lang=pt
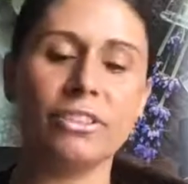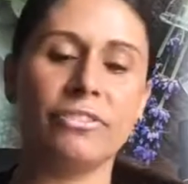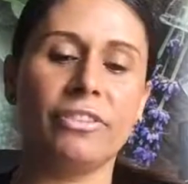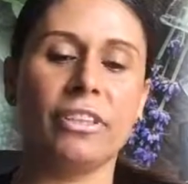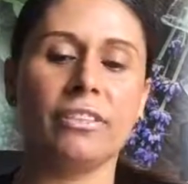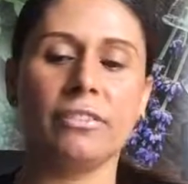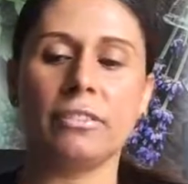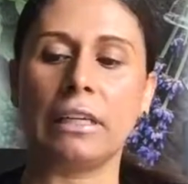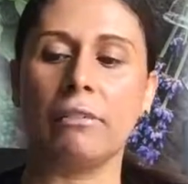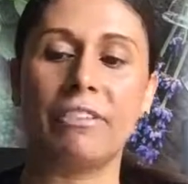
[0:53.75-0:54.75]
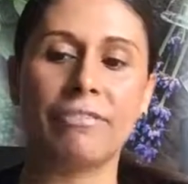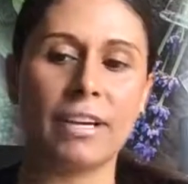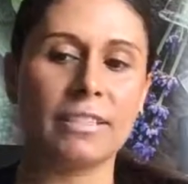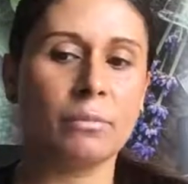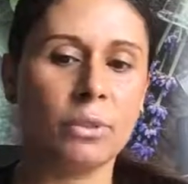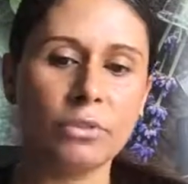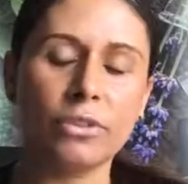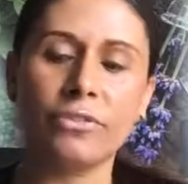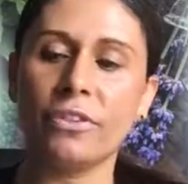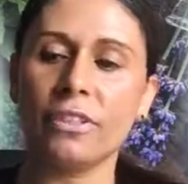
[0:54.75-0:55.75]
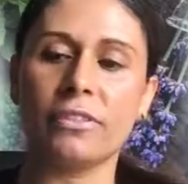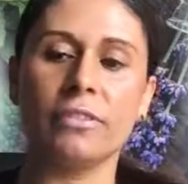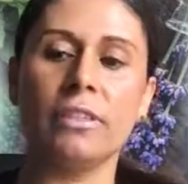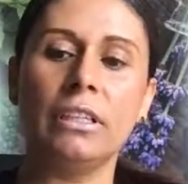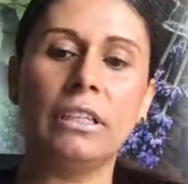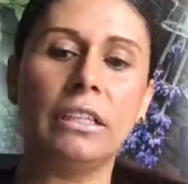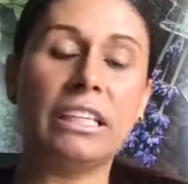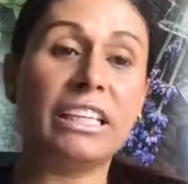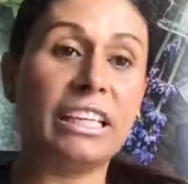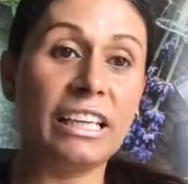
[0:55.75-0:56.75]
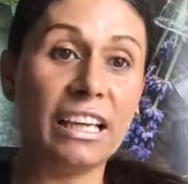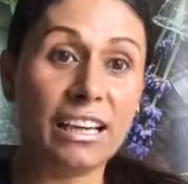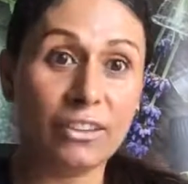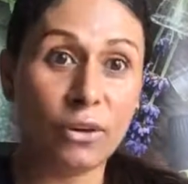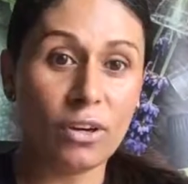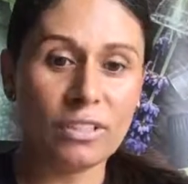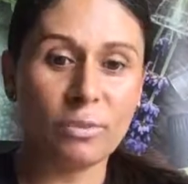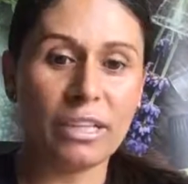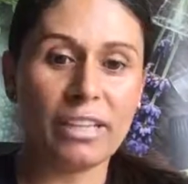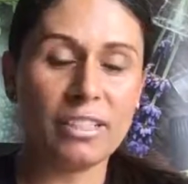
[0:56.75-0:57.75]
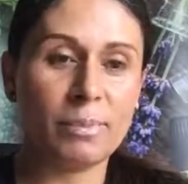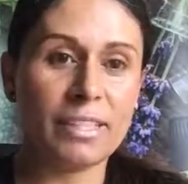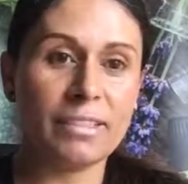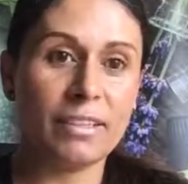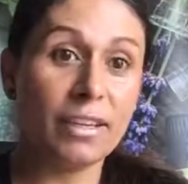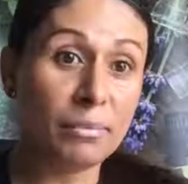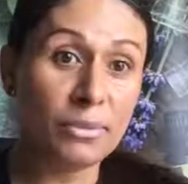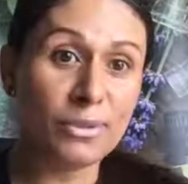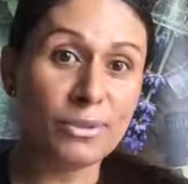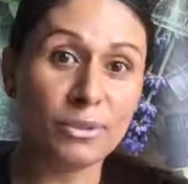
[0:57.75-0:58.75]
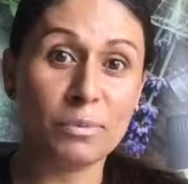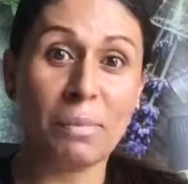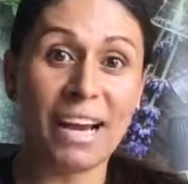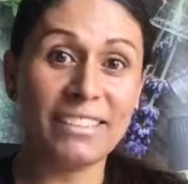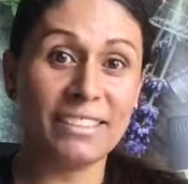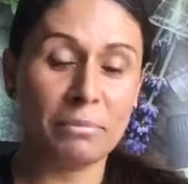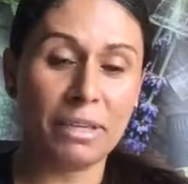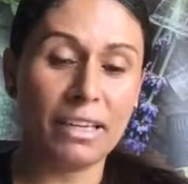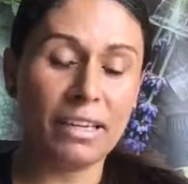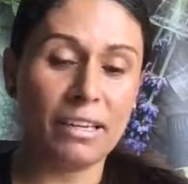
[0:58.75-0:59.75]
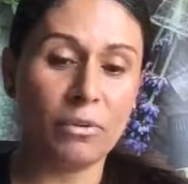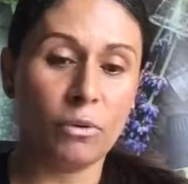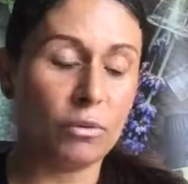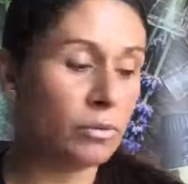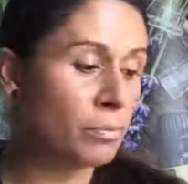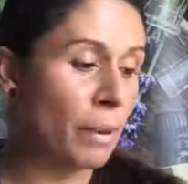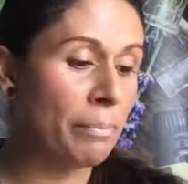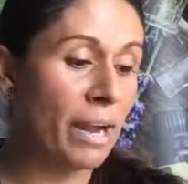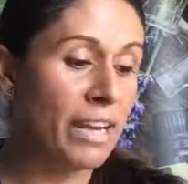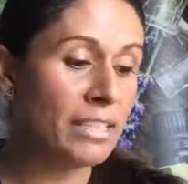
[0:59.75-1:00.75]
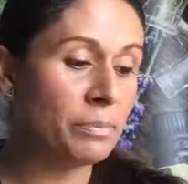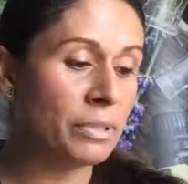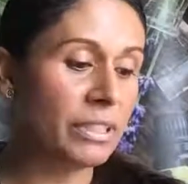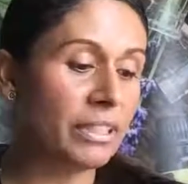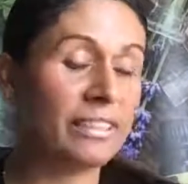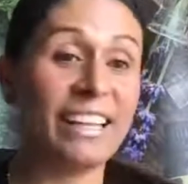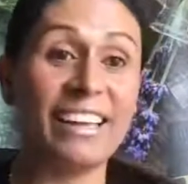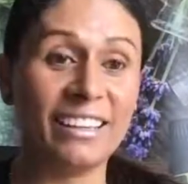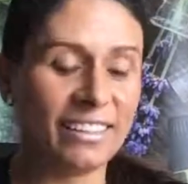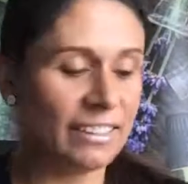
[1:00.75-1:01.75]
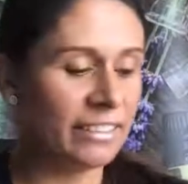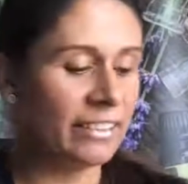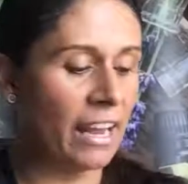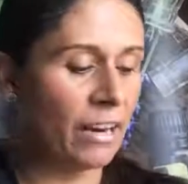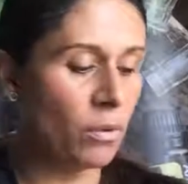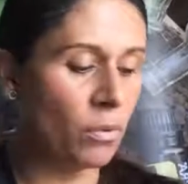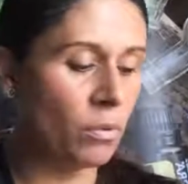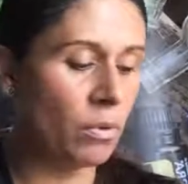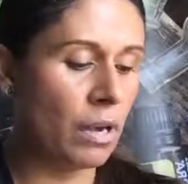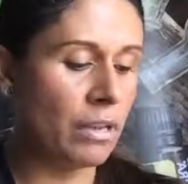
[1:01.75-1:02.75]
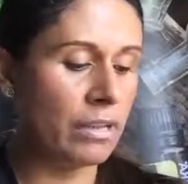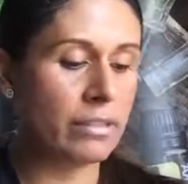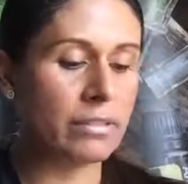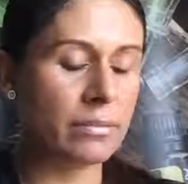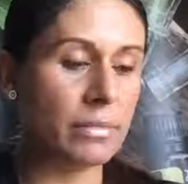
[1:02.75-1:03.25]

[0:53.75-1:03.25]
difícil, é uma fase muito difícil que nós mulheres passamos, os pais também, eh, os papais, porque tem que lidar com as